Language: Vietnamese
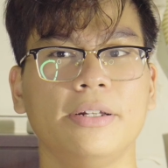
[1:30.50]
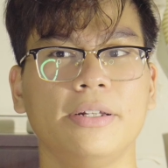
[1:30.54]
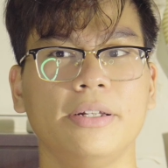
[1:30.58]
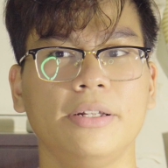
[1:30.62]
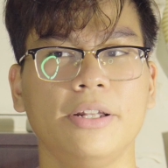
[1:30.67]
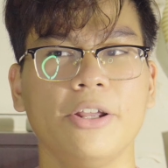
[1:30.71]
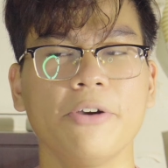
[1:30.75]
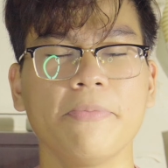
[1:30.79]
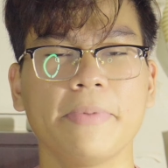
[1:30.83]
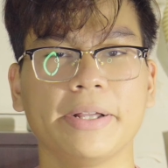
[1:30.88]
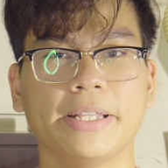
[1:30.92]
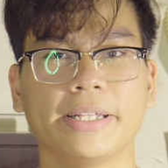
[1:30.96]

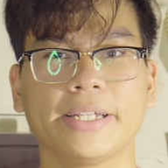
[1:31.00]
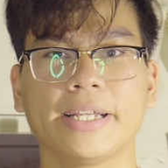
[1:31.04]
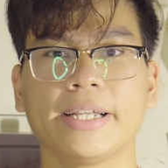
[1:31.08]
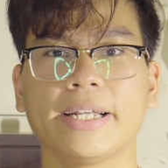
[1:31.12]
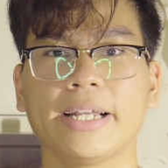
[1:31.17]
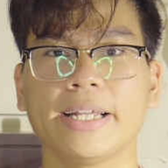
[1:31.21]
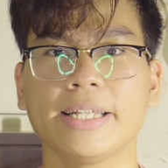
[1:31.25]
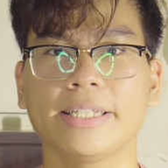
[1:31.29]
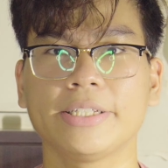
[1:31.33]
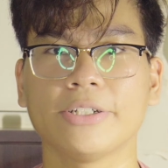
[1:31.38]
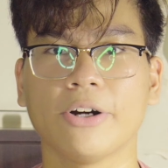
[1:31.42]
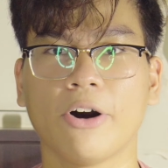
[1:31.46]
Nếu mà
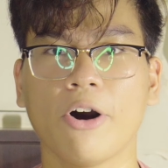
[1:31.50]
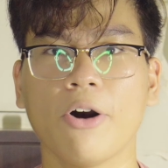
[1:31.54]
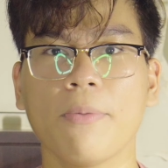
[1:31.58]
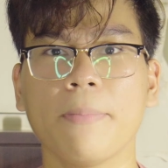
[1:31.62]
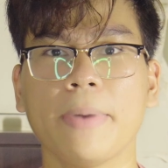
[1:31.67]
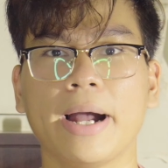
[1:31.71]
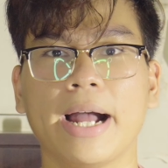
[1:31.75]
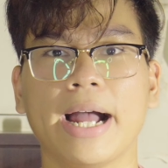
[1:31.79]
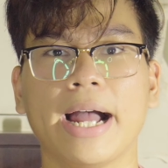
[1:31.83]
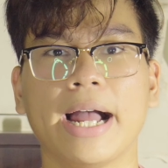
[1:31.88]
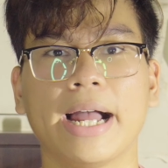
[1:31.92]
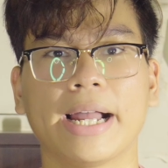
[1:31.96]
những cái chỗ
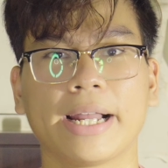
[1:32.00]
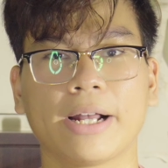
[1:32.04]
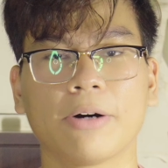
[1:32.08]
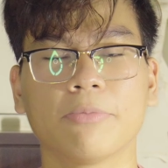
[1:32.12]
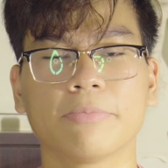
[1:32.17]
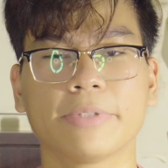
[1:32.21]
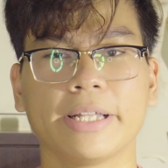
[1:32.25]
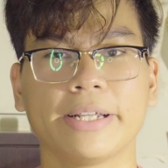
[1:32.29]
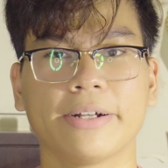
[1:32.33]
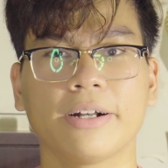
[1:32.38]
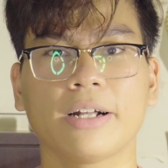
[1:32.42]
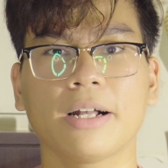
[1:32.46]
mà
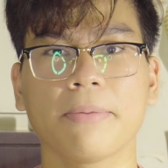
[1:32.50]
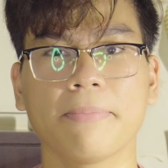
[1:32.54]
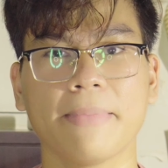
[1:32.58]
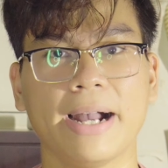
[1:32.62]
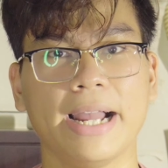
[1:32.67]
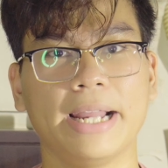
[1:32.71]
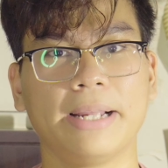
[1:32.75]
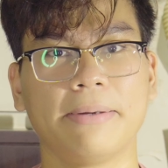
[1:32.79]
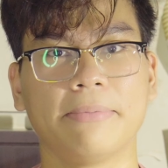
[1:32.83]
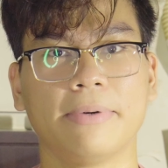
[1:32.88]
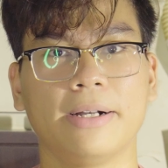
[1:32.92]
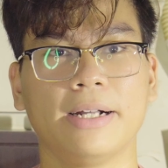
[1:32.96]
công ty có các
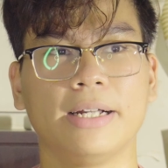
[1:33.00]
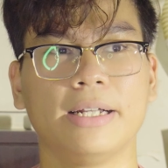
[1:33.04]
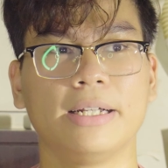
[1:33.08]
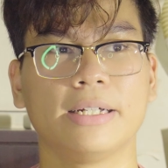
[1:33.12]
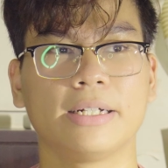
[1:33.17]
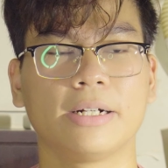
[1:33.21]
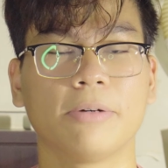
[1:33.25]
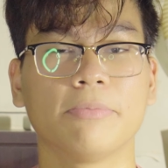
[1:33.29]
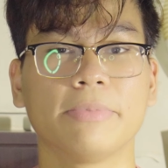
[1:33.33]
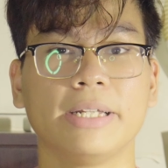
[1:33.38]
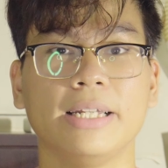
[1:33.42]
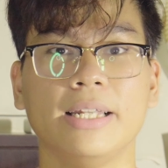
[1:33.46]
bạn mà
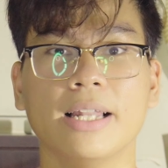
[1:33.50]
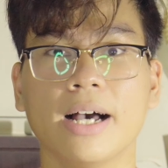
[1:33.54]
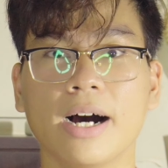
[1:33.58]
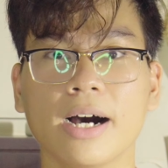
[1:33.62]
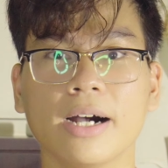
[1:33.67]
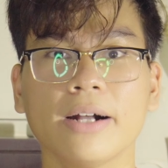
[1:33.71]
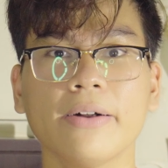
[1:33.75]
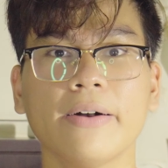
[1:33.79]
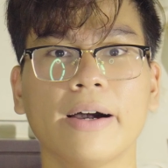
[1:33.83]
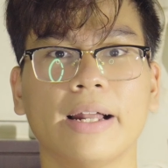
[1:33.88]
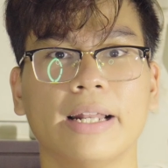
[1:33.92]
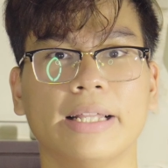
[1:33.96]
công ty
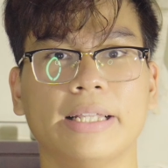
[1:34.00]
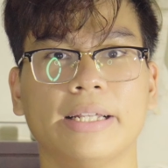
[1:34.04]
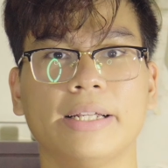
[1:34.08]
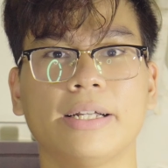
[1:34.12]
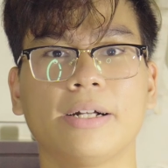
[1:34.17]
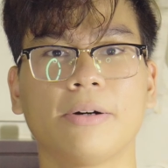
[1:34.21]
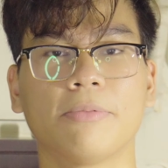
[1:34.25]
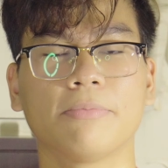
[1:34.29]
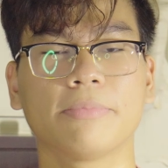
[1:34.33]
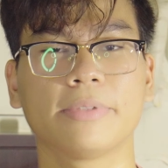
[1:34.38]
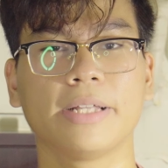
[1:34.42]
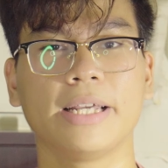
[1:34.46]
lớn hoặc là
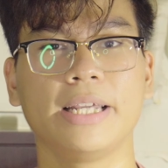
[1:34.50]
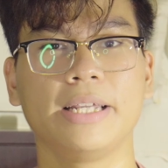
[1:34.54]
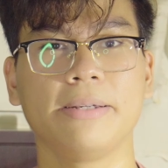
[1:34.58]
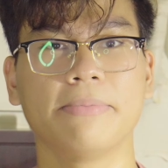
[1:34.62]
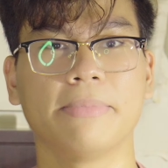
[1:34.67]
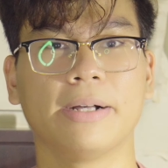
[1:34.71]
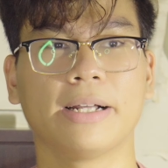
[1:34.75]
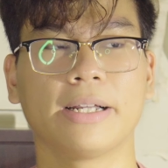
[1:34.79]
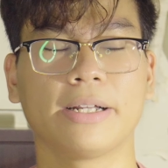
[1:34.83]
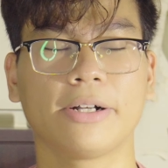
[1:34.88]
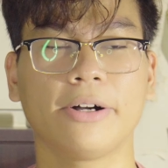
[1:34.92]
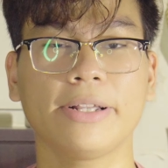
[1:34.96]
những công ty
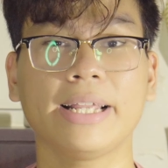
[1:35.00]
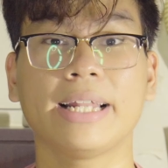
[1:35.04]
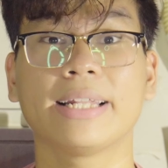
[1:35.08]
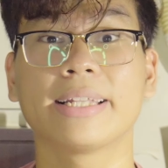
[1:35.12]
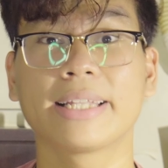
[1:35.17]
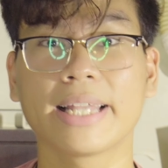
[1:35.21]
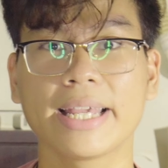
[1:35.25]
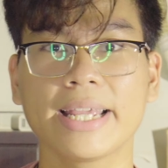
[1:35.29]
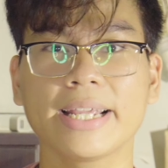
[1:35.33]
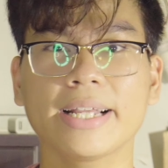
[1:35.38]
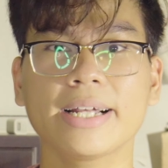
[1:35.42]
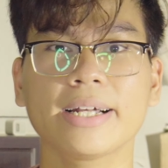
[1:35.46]
mà có
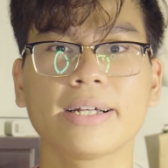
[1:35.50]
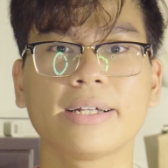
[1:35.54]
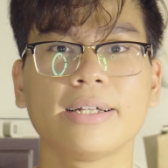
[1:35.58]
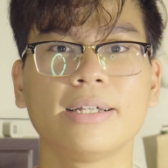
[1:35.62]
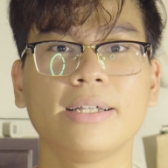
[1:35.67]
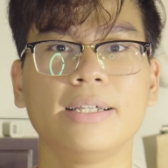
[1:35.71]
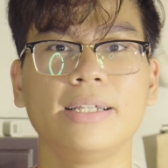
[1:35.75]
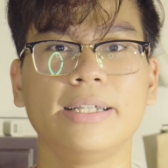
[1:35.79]
danh tiếng á,